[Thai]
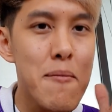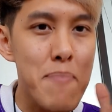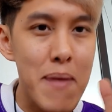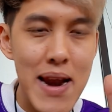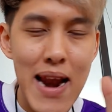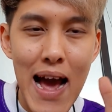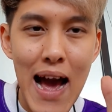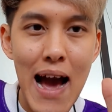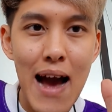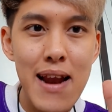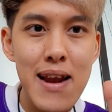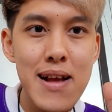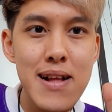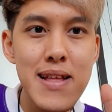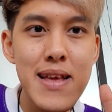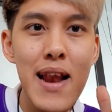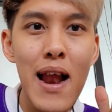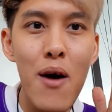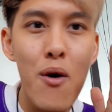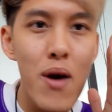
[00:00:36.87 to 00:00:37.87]
ปัญหาหนึ่ง
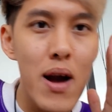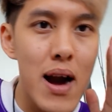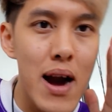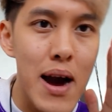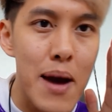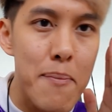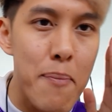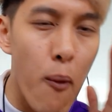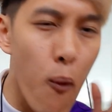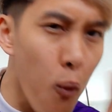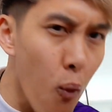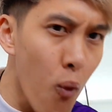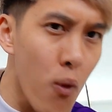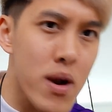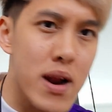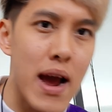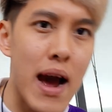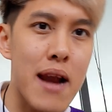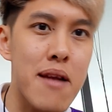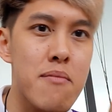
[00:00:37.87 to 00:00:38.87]
ที่เราเคยพูด
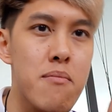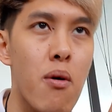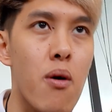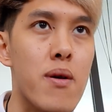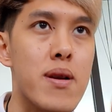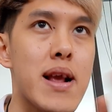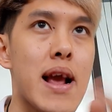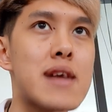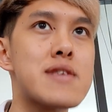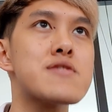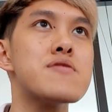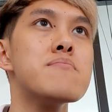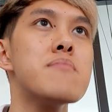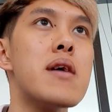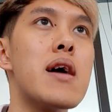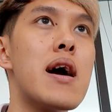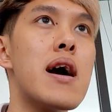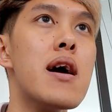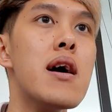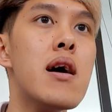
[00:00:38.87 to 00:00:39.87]
กันบ่นกันเสม
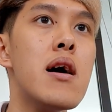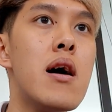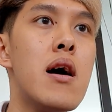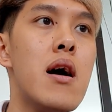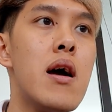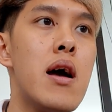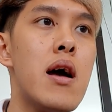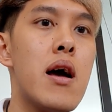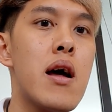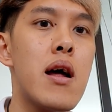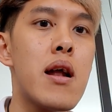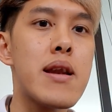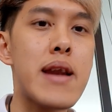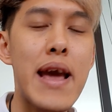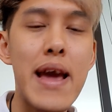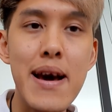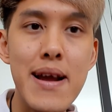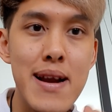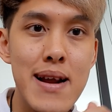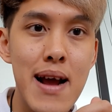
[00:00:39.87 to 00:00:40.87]
อใน
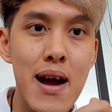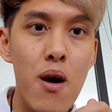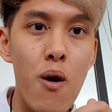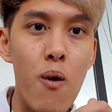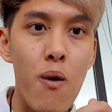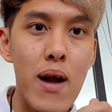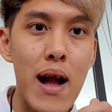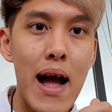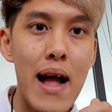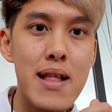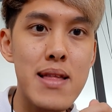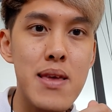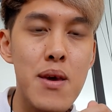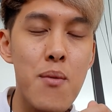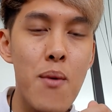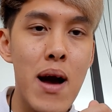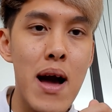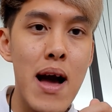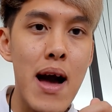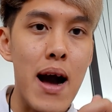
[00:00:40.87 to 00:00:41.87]
เรื่องของการที่
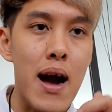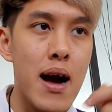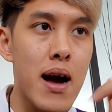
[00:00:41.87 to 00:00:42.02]
ว่า